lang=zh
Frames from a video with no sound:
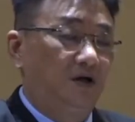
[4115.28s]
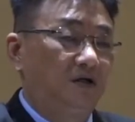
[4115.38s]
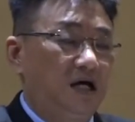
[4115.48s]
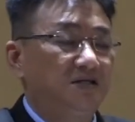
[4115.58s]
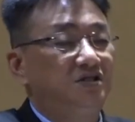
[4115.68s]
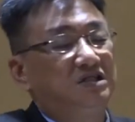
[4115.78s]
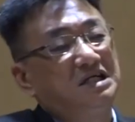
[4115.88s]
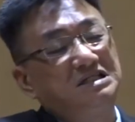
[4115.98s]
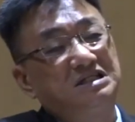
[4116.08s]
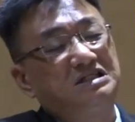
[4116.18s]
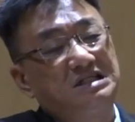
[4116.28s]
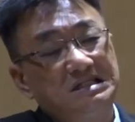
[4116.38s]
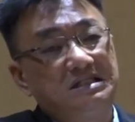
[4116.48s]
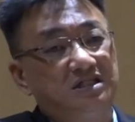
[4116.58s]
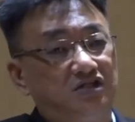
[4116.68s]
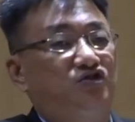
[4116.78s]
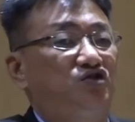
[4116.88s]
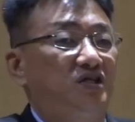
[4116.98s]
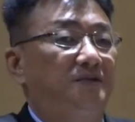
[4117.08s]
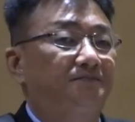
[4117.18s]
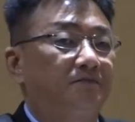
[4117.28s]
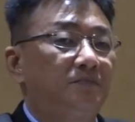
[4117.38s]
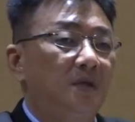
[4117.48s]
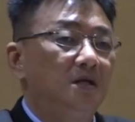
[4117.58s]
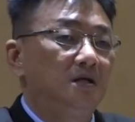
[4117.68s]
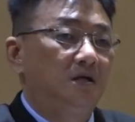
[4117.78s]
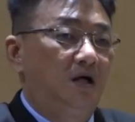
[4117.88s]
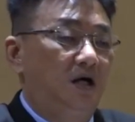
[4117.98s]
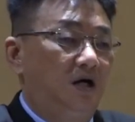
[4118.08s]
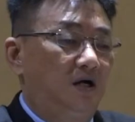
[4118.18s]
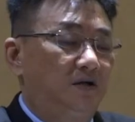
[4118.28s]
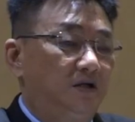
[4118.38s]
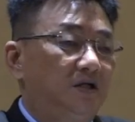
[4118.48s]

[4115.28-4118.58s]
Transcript: 啊，按照他的真理行，啊，